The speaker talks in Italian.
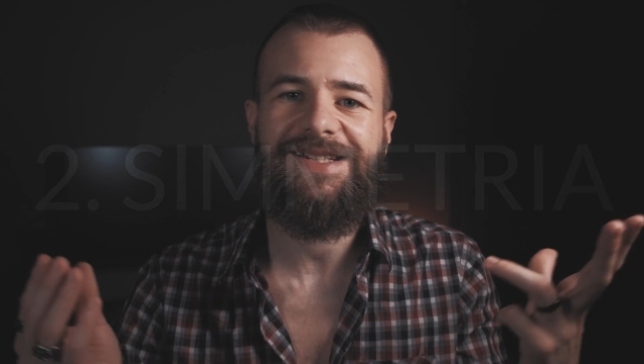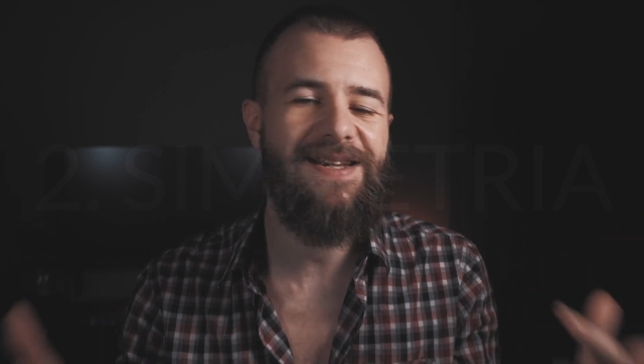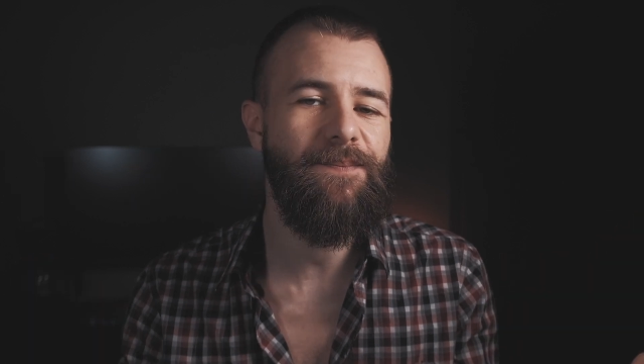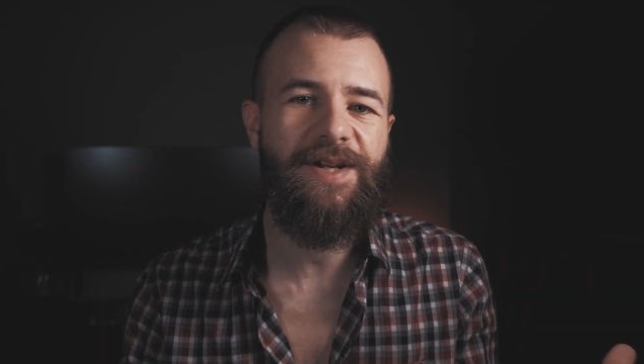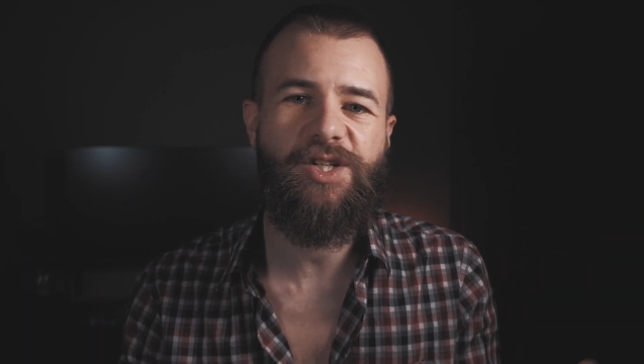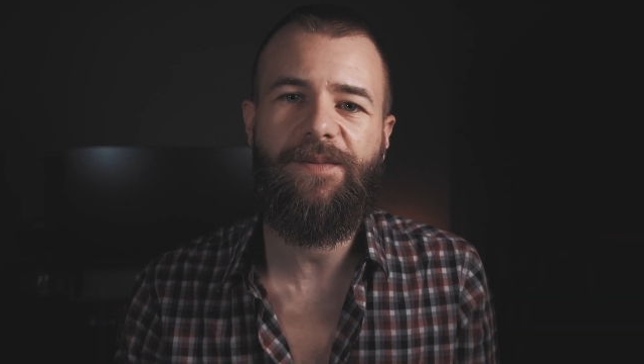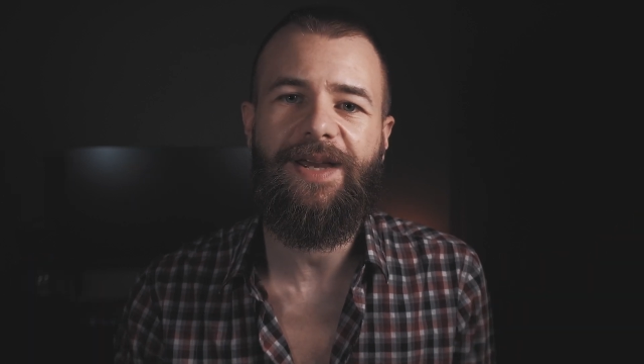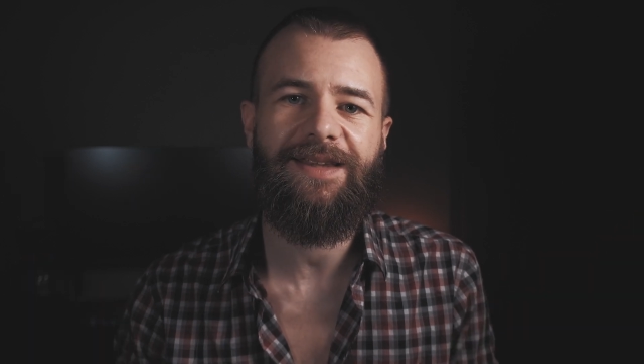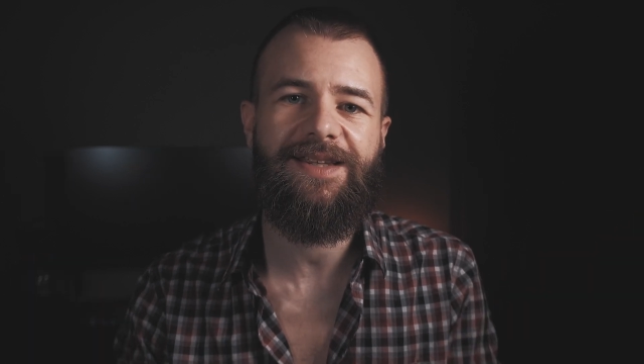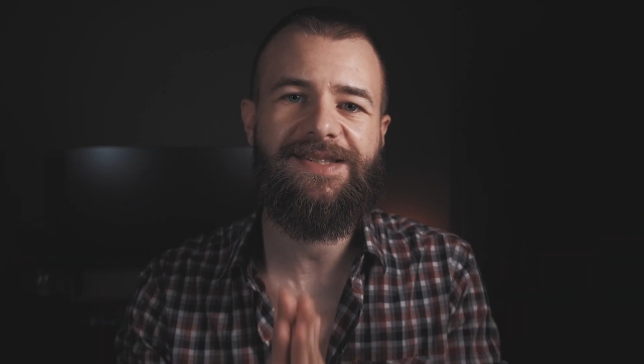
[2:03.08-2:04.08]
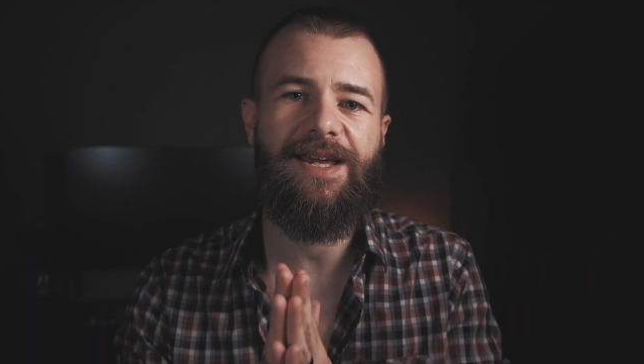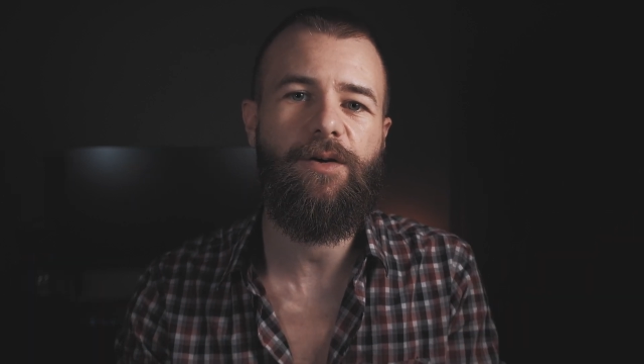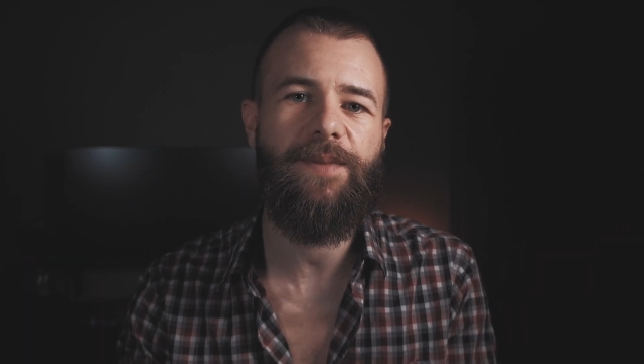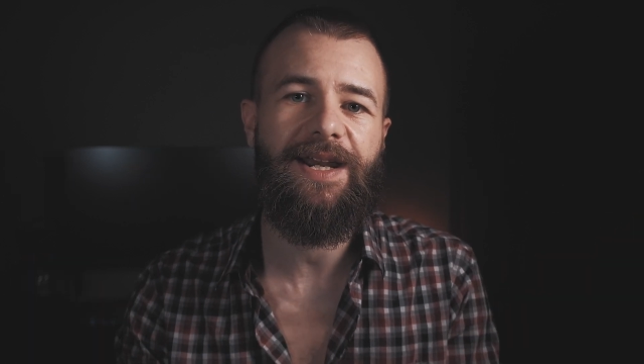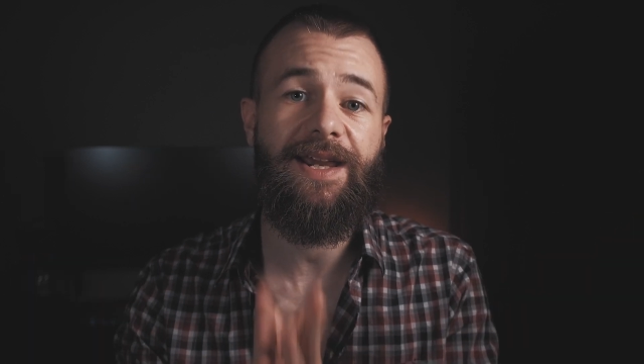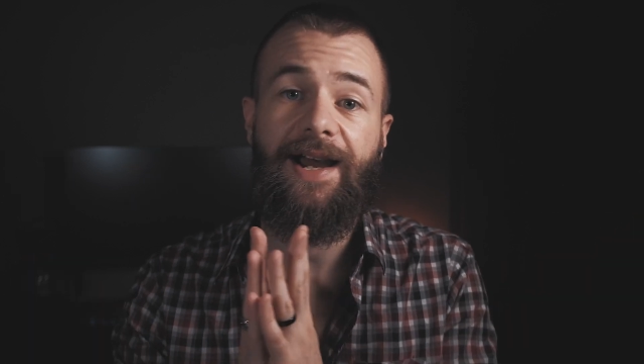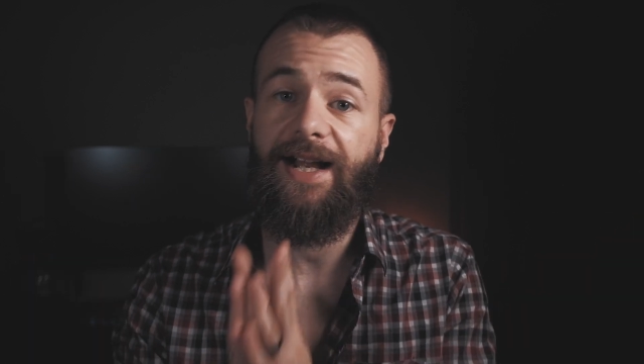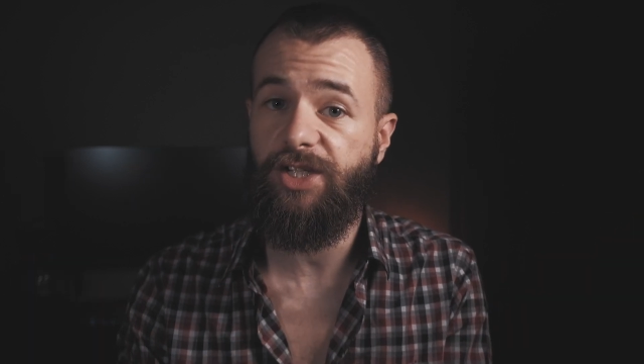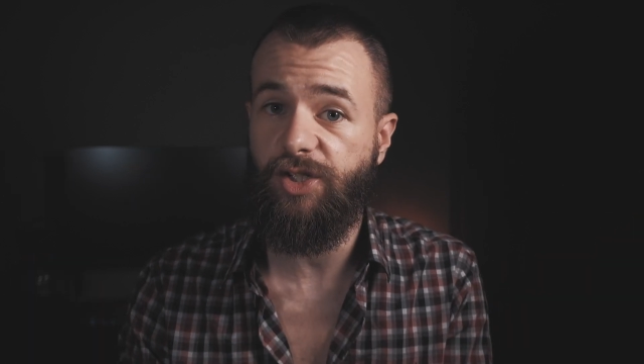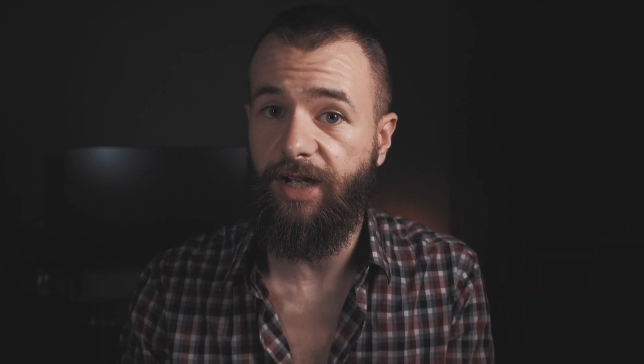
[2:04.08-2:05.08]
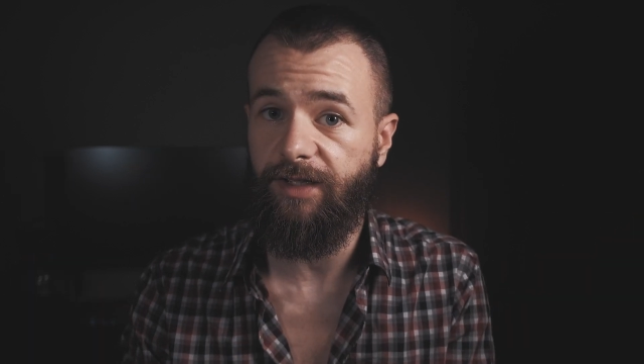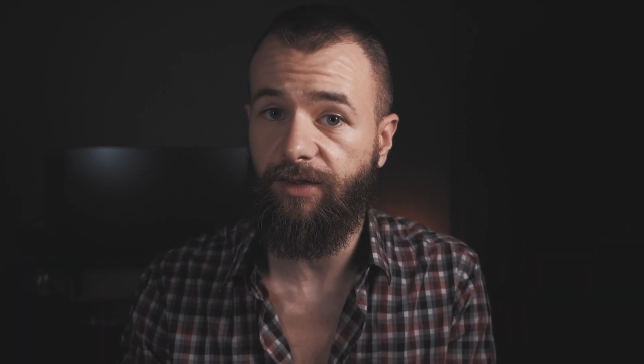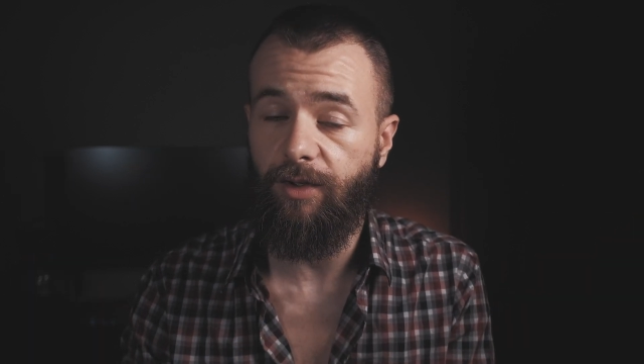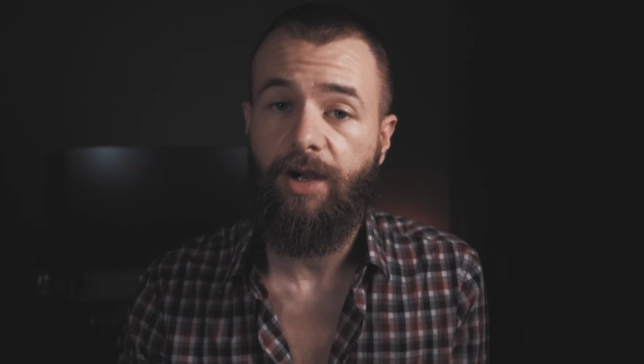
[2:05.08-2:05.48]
semplicemente stanno bene al centro.